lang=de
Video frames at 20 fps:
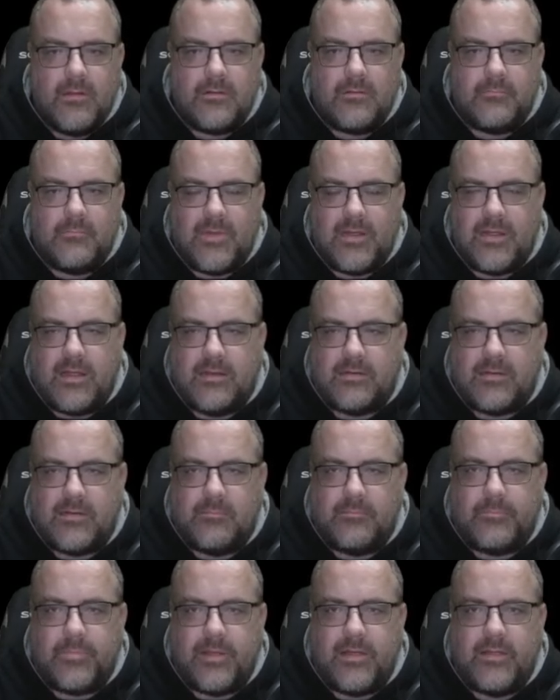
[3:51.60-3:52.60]
Man kann
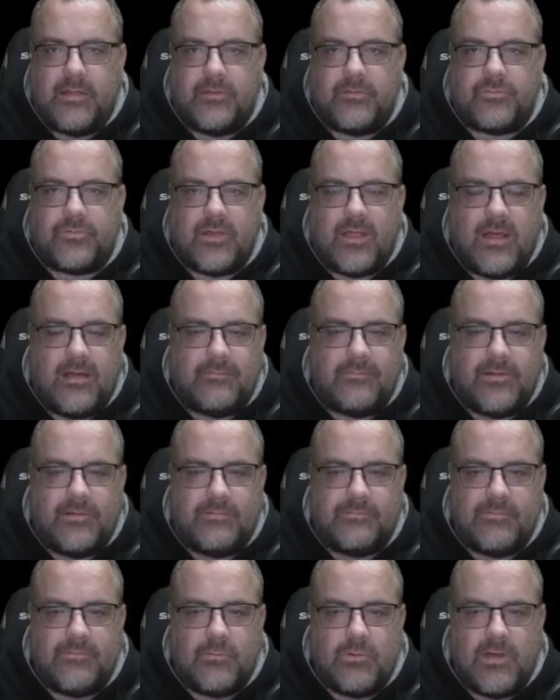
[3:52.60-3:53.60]
dann bei Strava
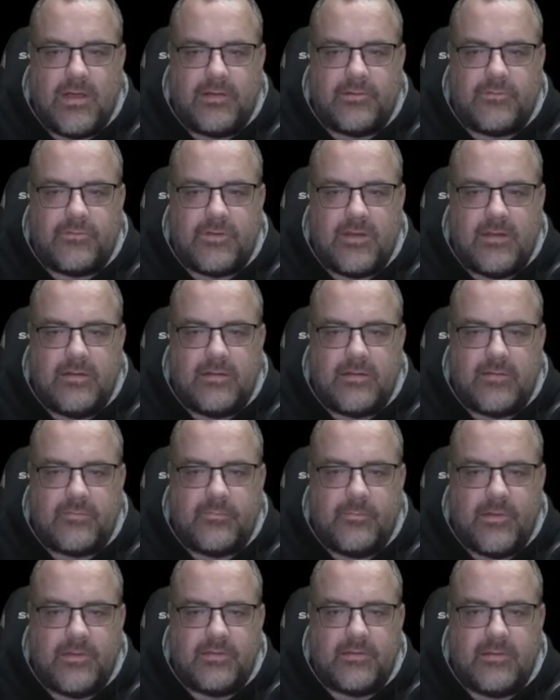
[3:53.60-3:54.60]
wohl einstellen, dass
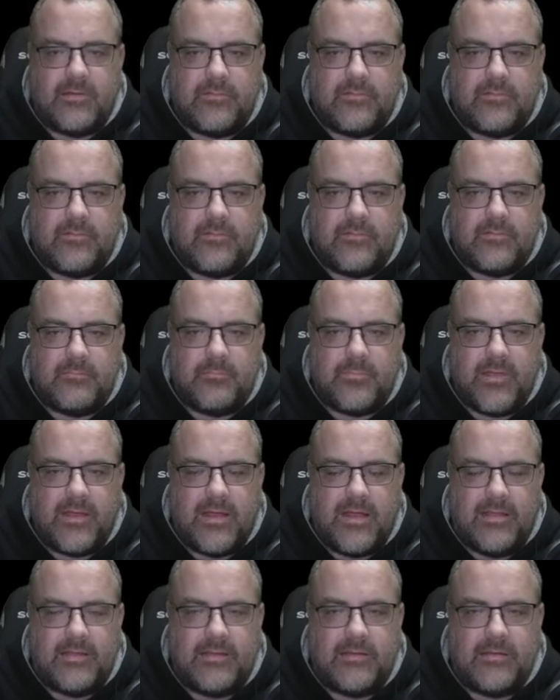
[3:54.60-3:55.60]
man diesen
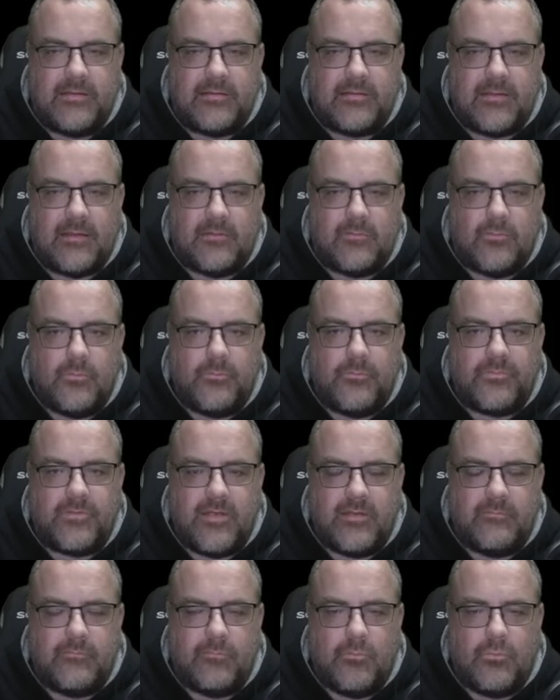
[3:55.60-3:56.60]
Bereich dann um
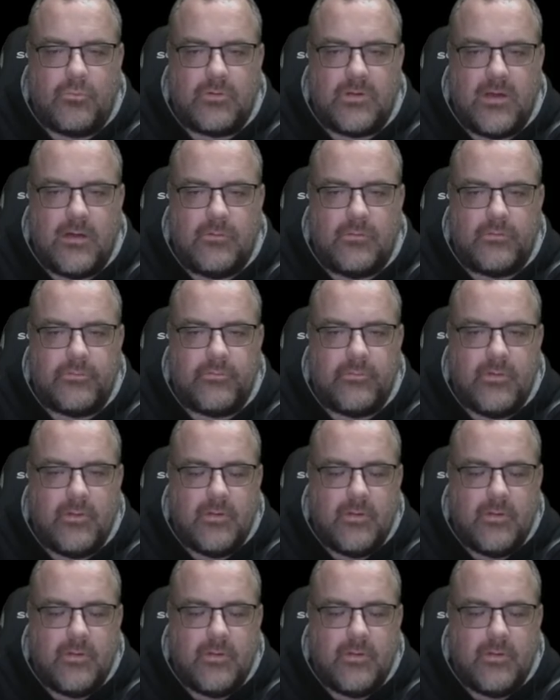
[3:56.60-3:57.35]
sein Wohnhaus äh,